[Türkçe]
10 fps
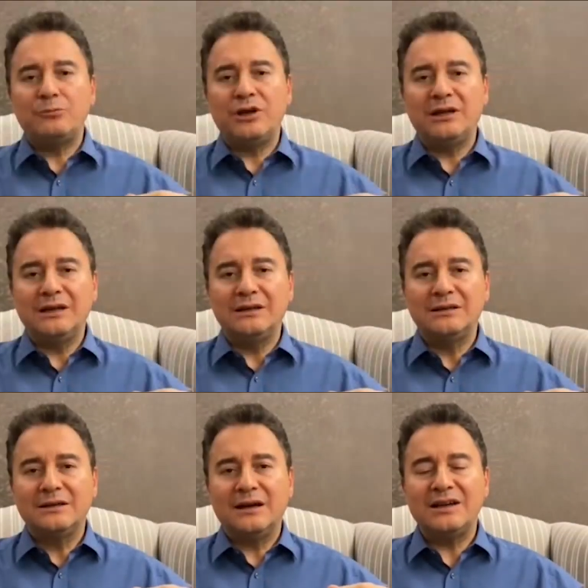bu yana
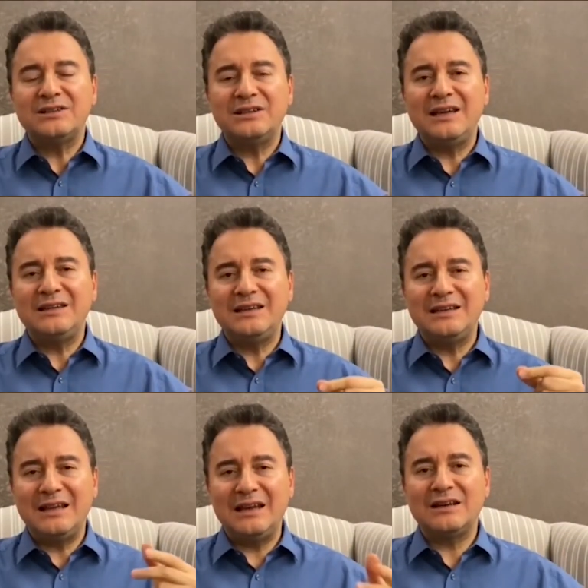aşıyla ilgili
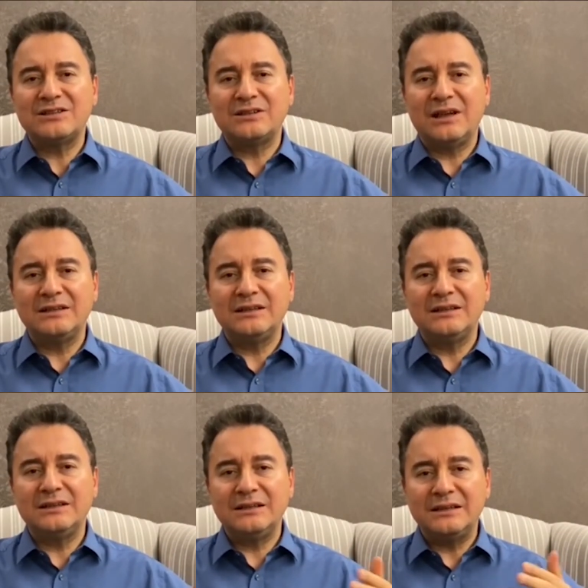neler
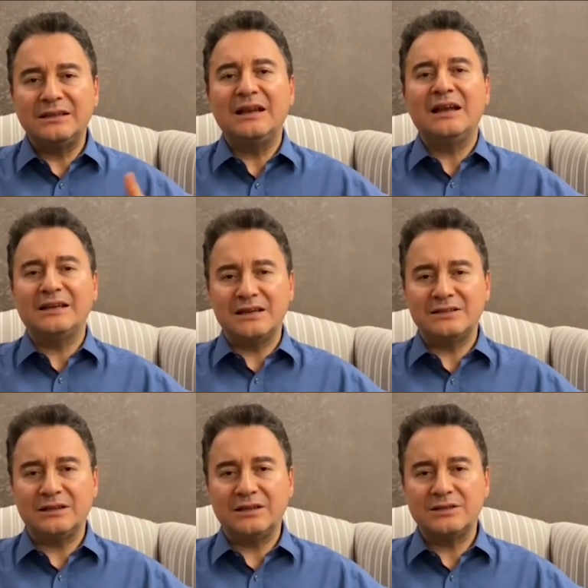açıklandı, neler
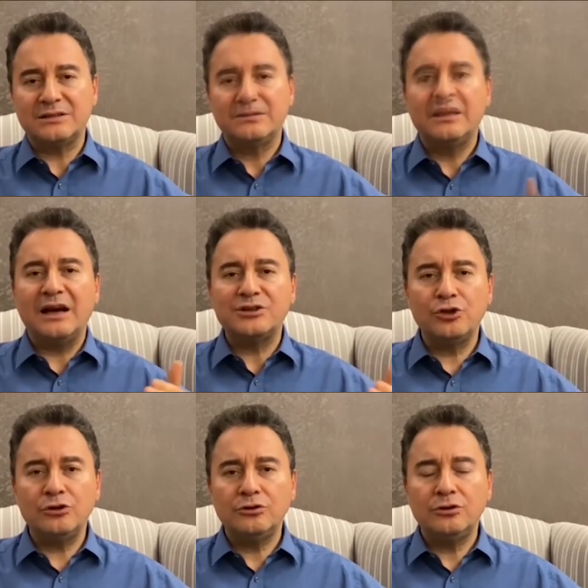gerçekleşti? Ya e, aşı
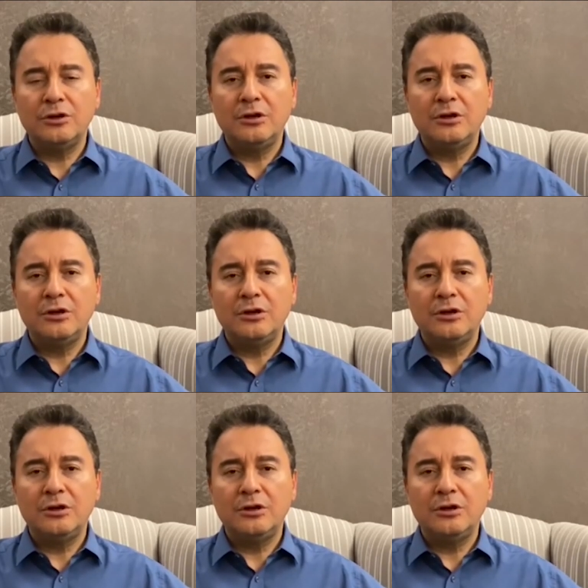yok.